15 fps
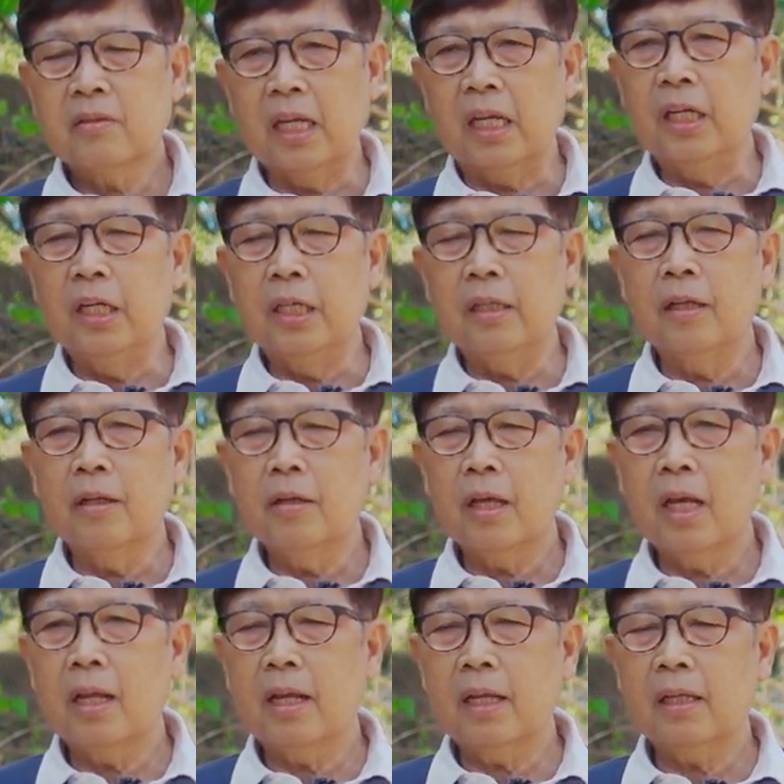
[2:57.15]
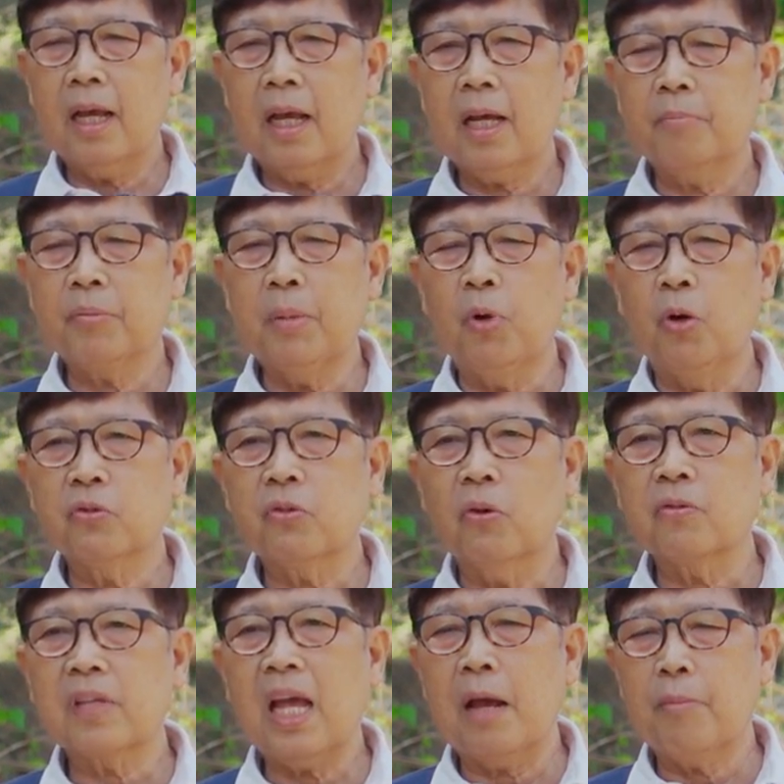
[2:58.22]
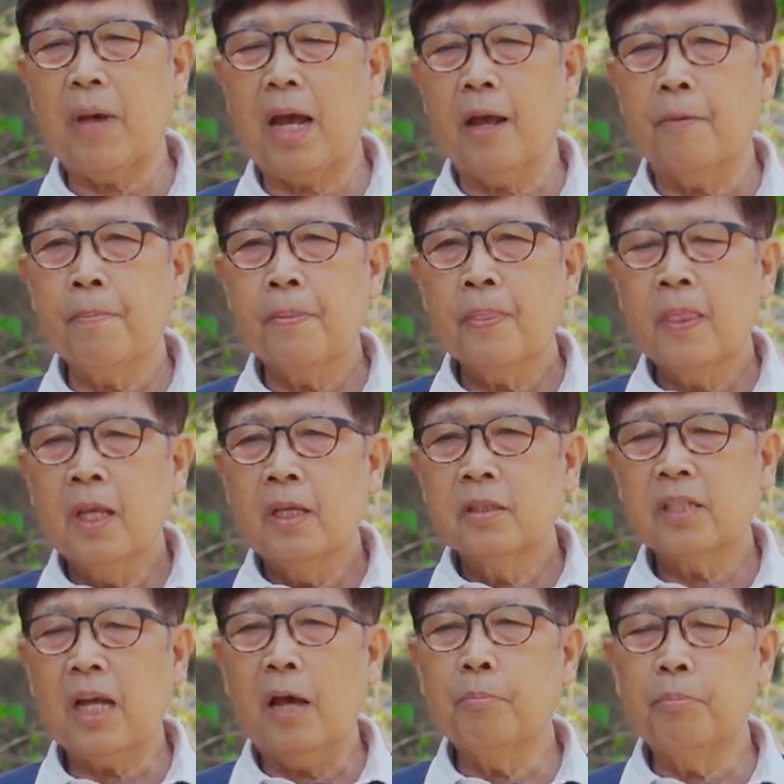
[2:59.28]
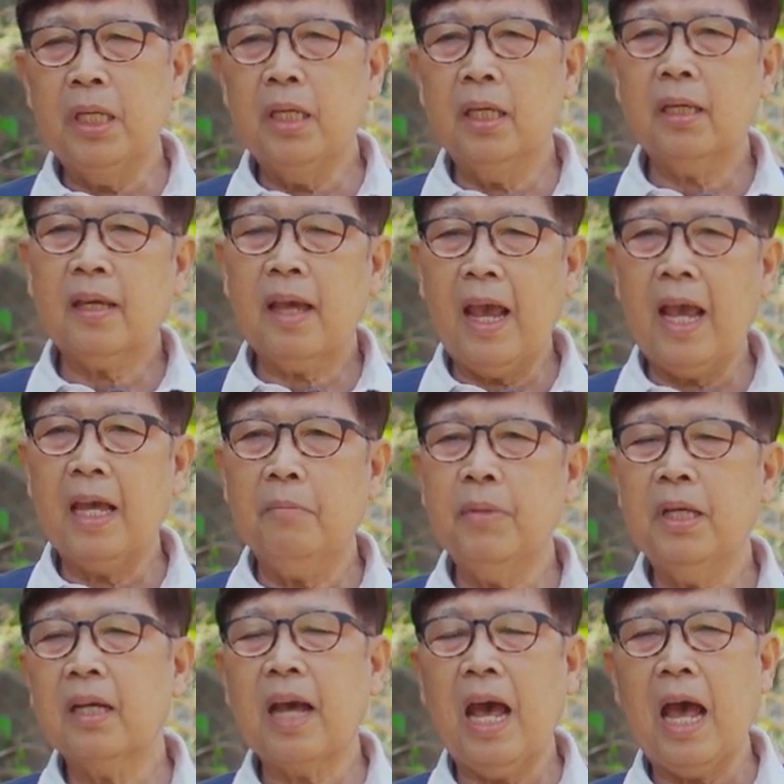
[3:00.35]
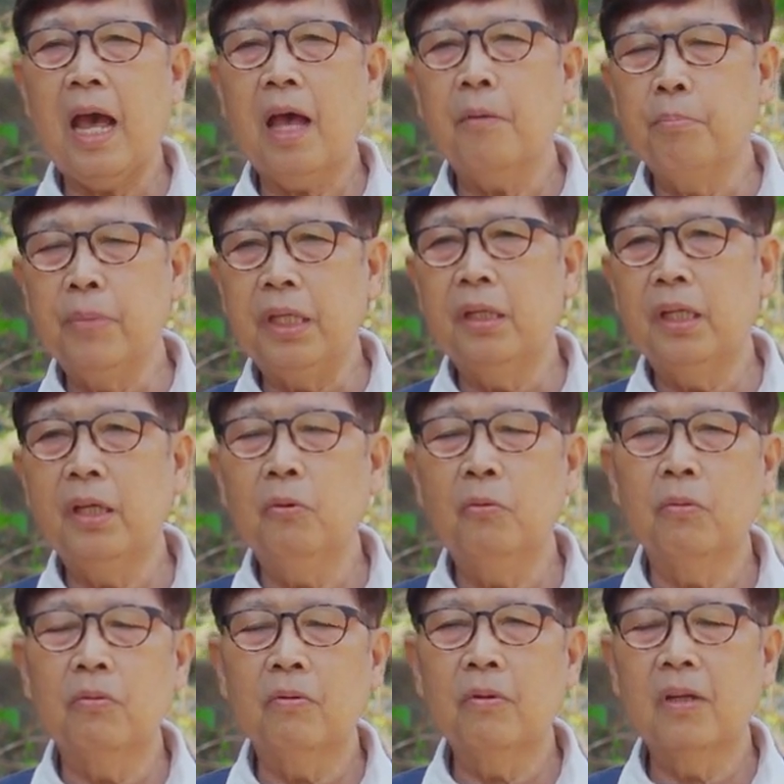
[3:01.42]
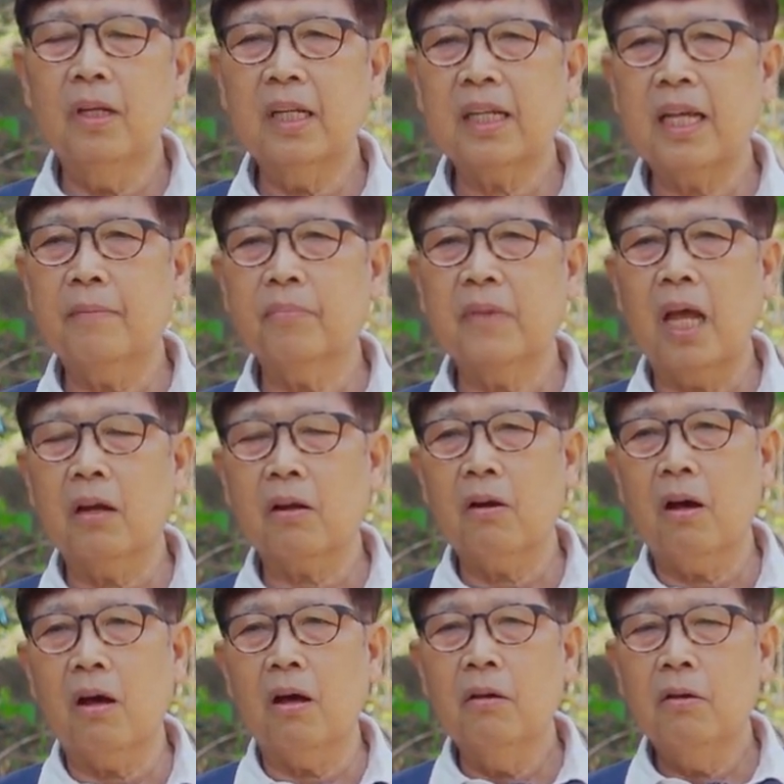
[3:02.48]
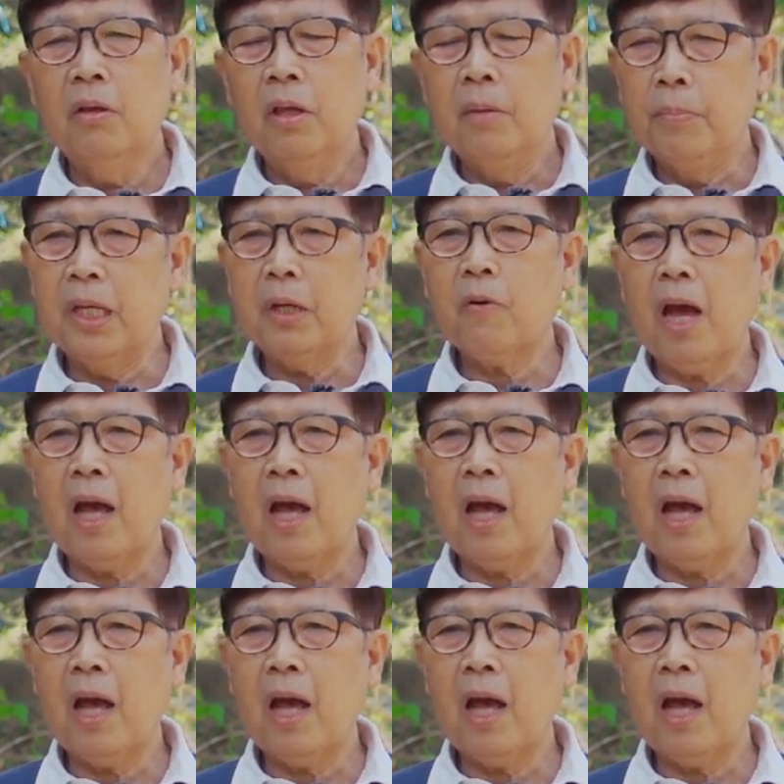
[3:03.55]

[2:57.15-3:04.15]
สิ่งอื่นนะครับที่พระองค์ทรงสร้างมาจะมีแขนมีขามีนิ้วนะครับแต่ก็มีค